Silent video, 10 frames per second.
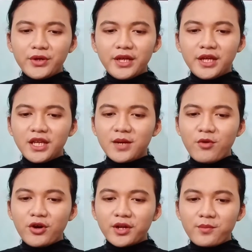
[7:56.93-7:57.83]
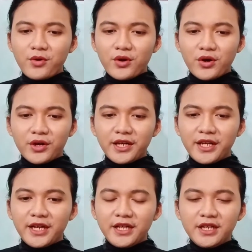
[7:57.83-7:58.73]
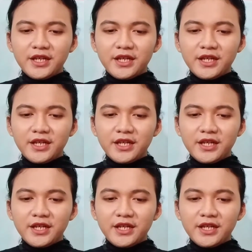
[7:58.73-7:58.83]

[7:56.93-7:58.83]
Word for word: nih di kebon-kebon ya kan